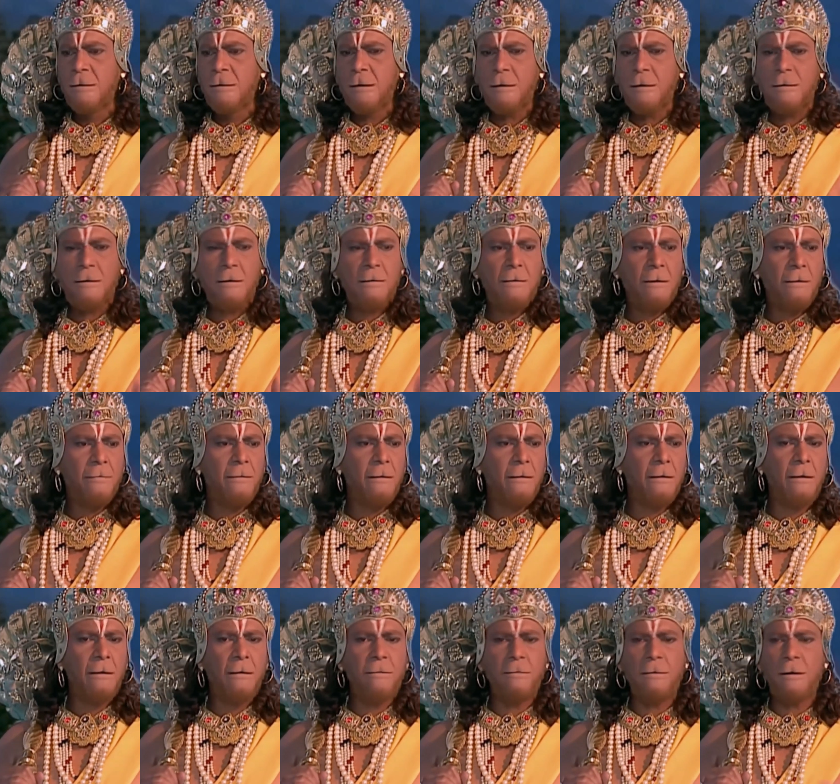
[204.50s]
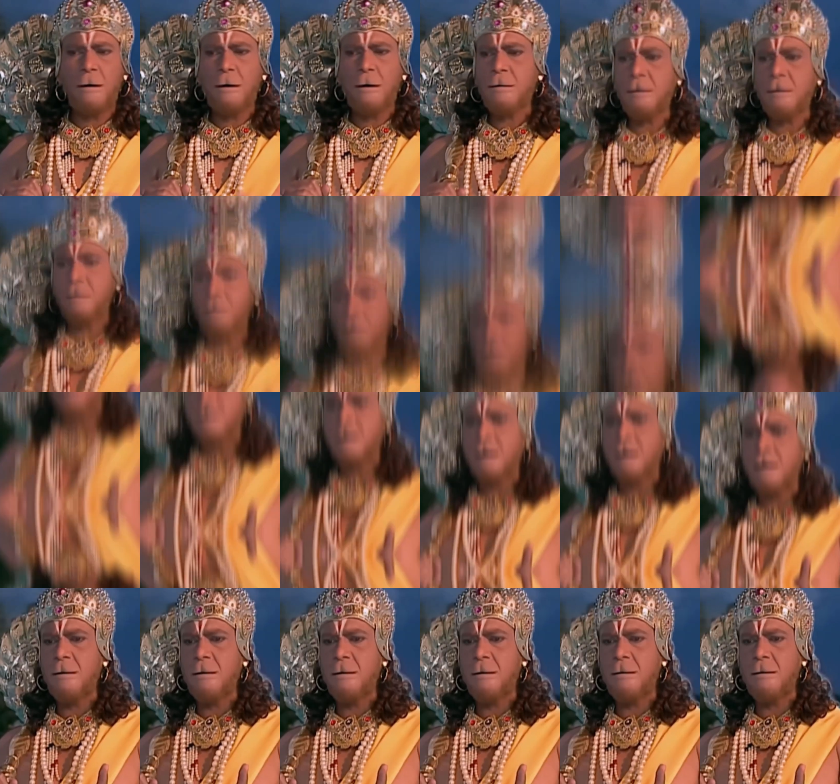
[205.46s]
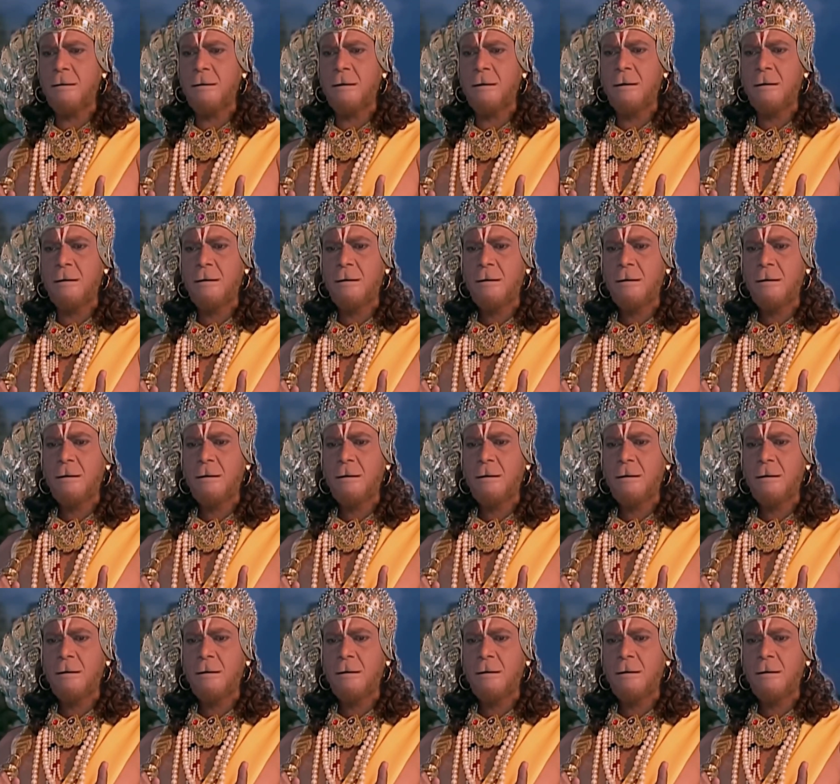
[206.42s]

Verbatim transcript: इस बात को जानने के लिए आपको इस पूरी घटना